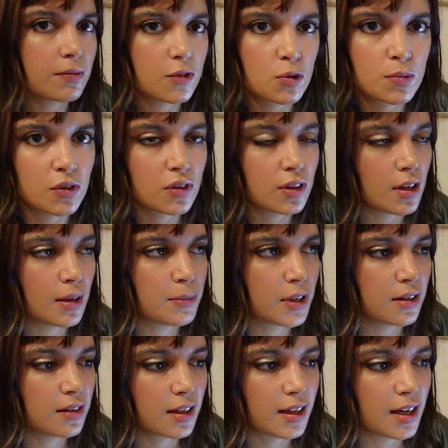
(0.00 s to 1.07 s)
je pense qu'il y a
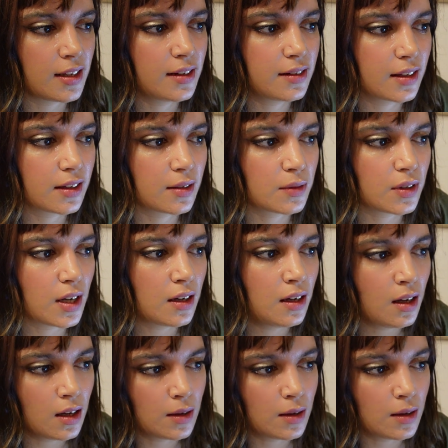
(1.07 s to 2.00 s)
peut-être des qualités comme ça,